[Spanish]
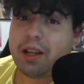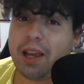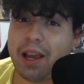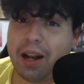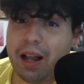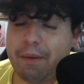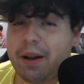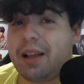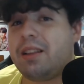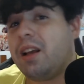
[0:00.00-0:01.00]
que la
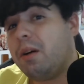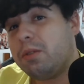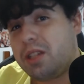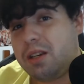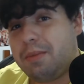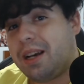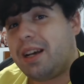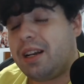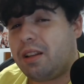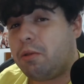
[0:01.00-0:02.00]
verdad tengo muchísimas
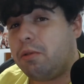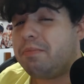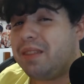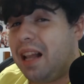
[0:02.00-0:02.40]
ganas de jugar.